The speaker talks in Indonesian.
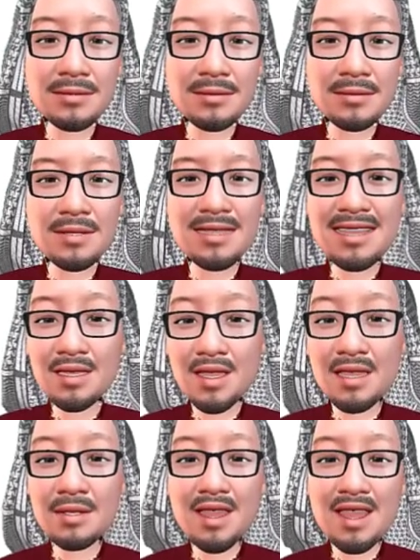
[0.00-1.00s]

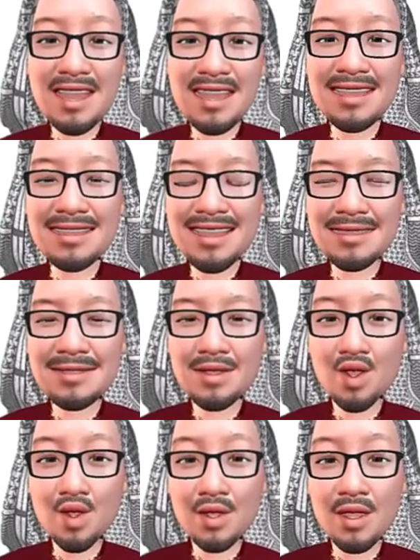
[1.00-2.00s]
sifatnya
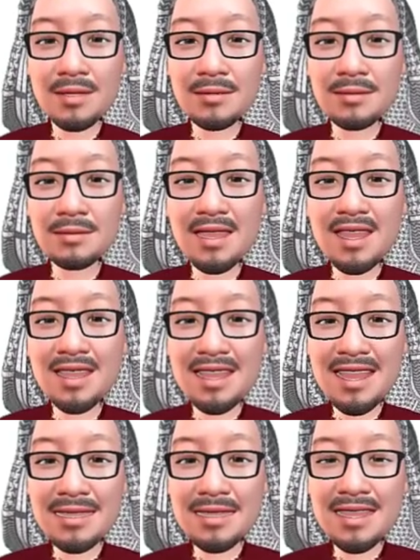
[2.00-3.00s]
itu
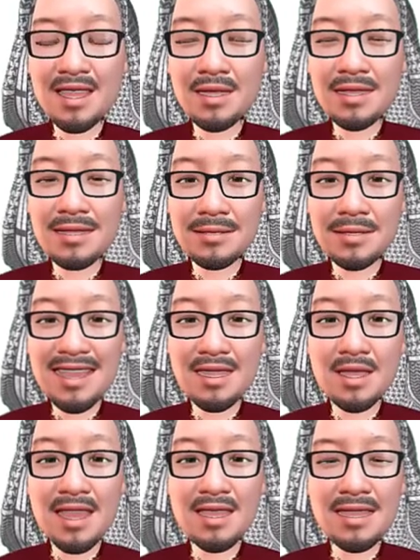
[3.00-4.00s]
ada yang
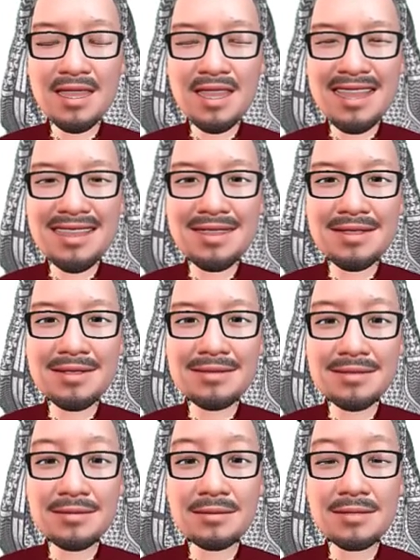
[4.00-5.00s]
yang rajin,
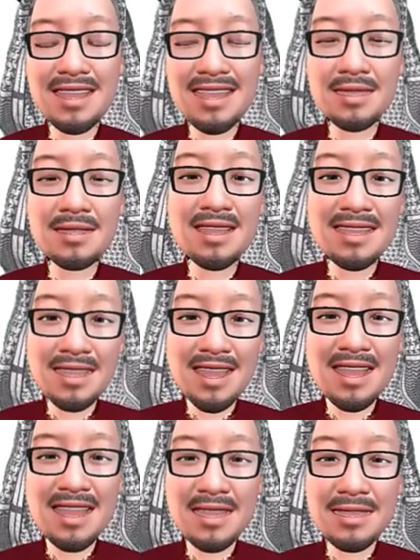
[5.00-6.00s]
yang
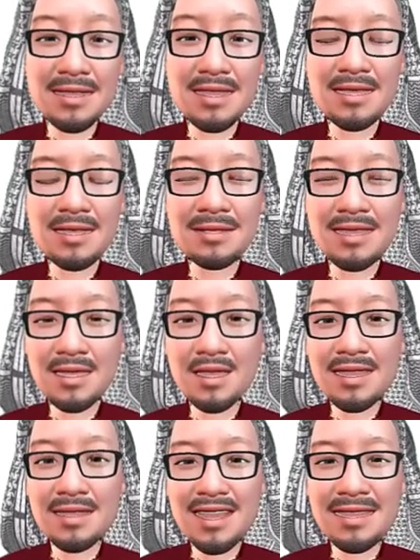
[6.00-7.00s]
indah, yang
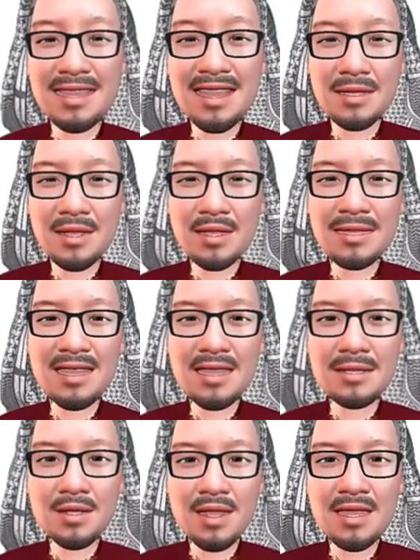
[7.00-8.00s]
cantik, yang bersih
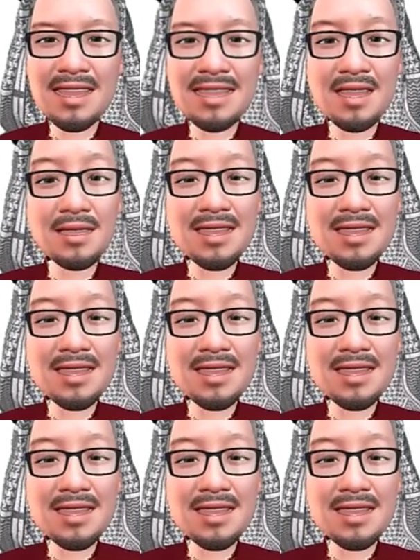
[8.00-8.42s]
dan sebagainya.